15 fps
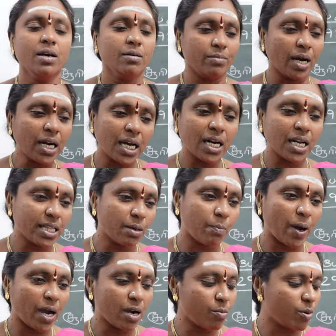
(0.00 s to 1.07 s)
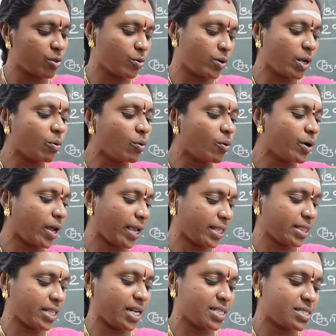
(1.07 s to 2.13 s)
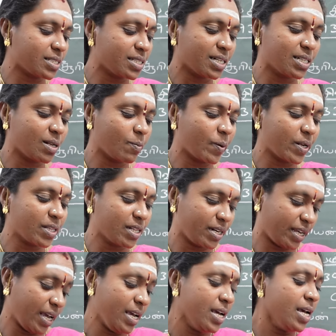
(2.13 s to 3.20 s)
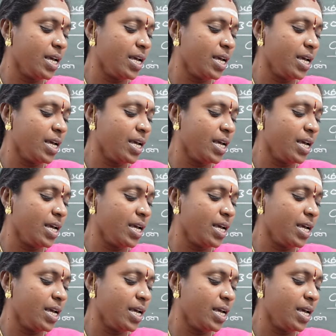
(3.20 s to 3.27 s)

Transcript: மக்கள் இதை பார்க்கும்போது கூட ஓ நான் இந்த நட்சத்திரத்தில் பிறந்திருக்கேன்